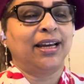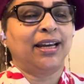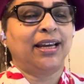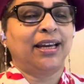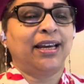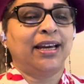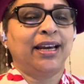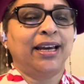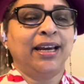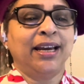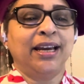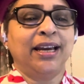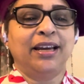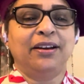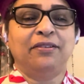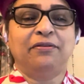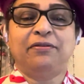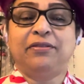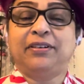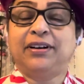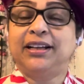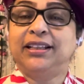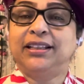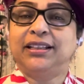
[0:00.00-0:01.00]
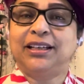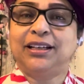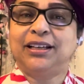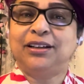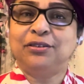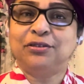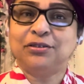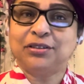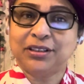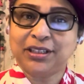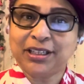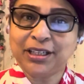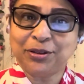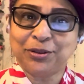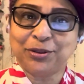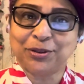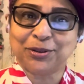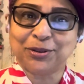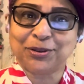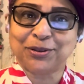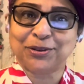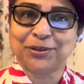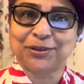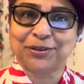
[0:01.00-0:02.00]
que enfrentan los
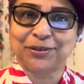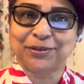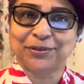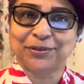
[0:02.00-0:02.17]
deudos.